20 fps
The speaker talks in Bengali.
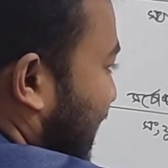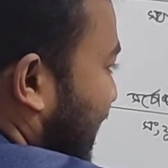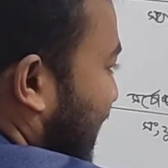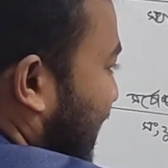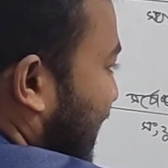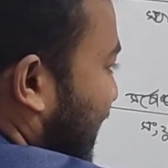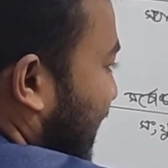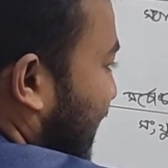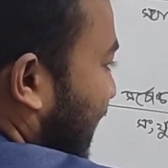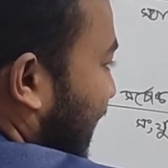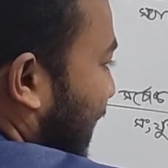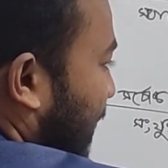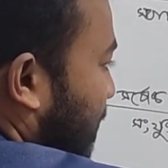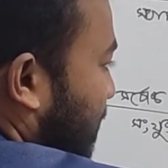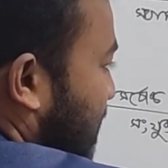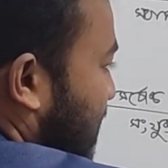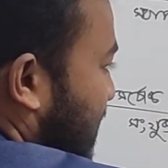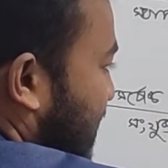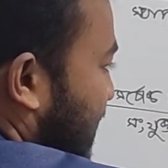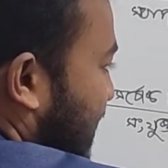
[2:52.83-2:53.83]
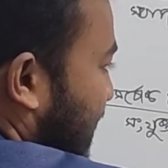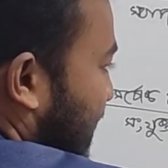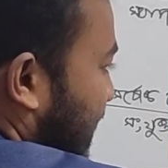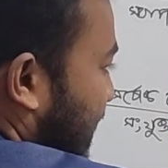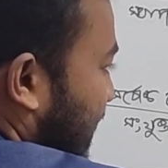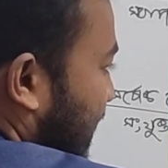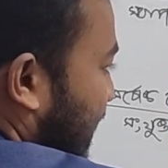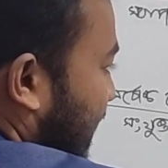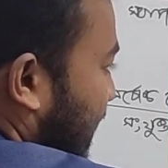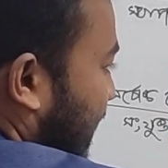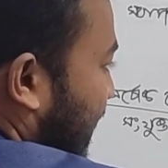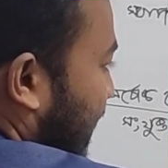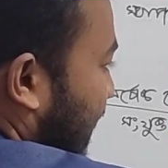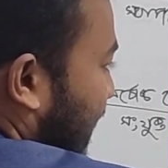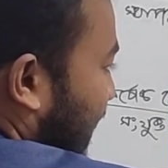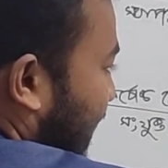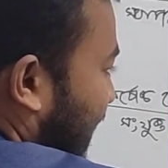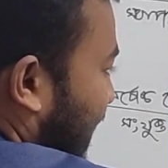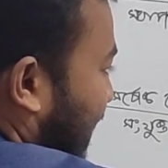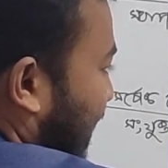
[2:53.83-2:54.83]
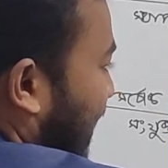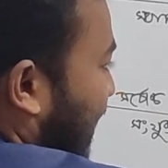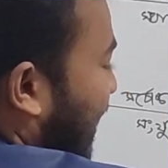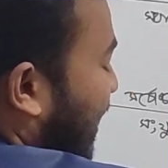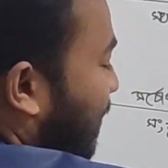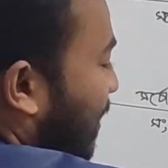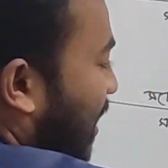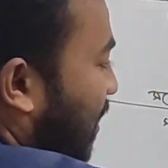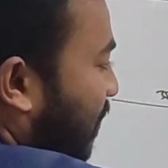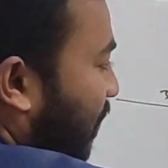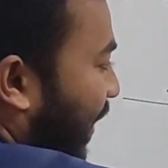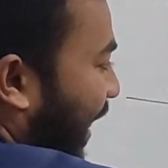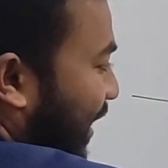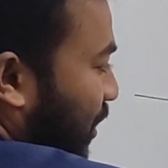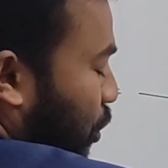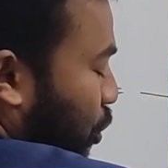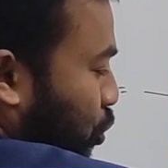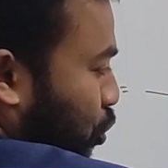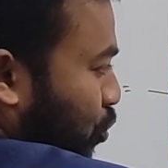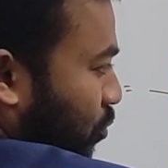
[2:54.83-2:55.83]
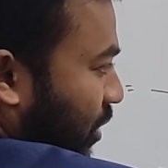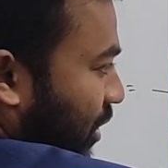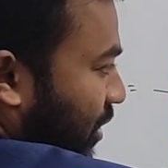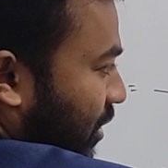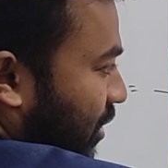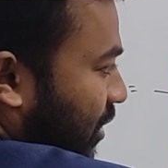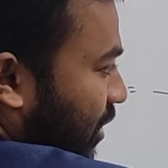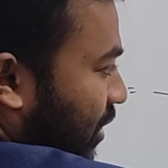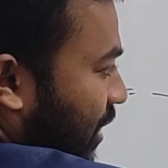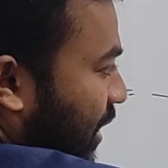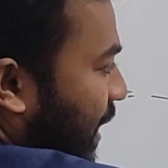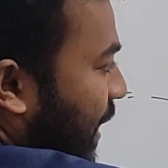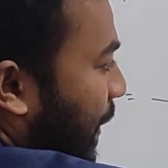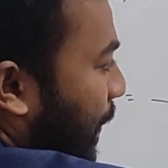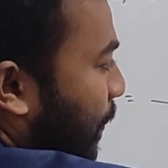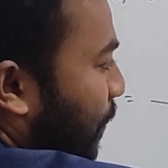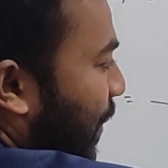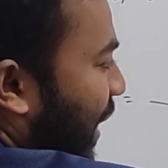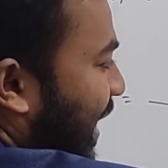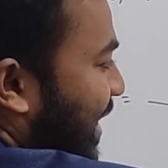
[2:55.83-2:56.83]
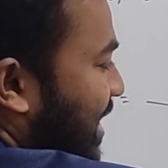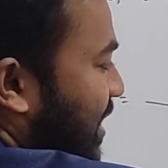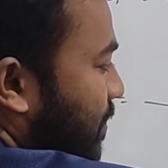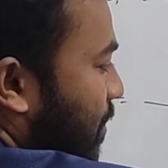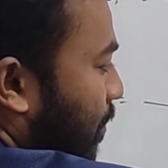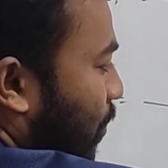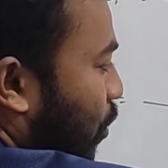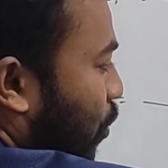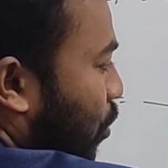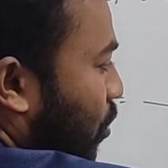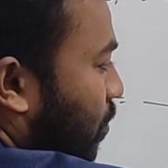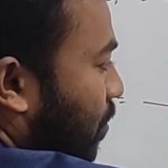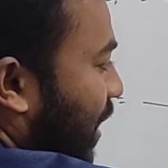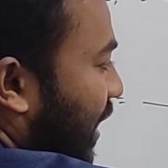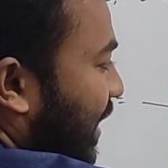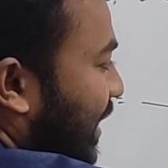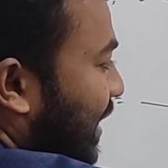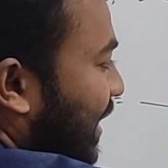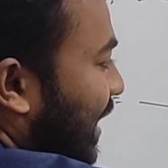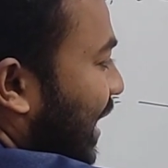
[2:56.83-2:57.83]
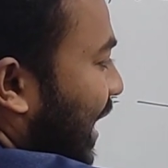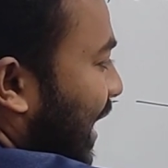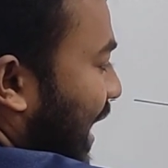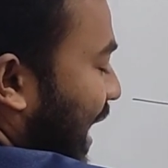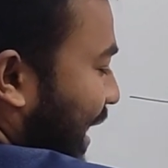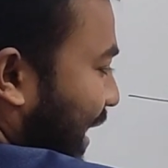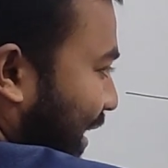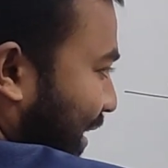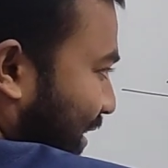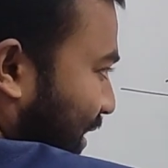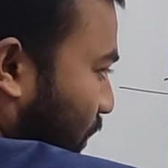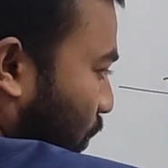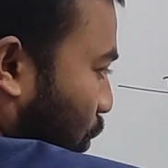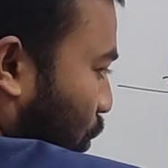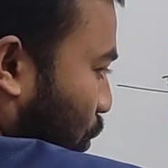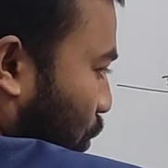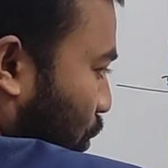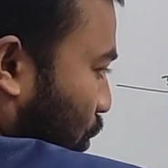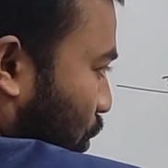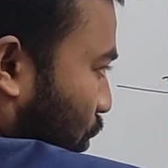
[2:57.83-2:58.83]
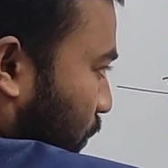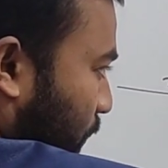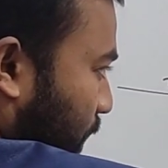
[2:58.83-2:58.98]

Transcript: ডিএমসি ডিমান্ড ফ্যাক্টর সমান ম্যাক্সিমাম লোড বাই কানেক্টেড লোড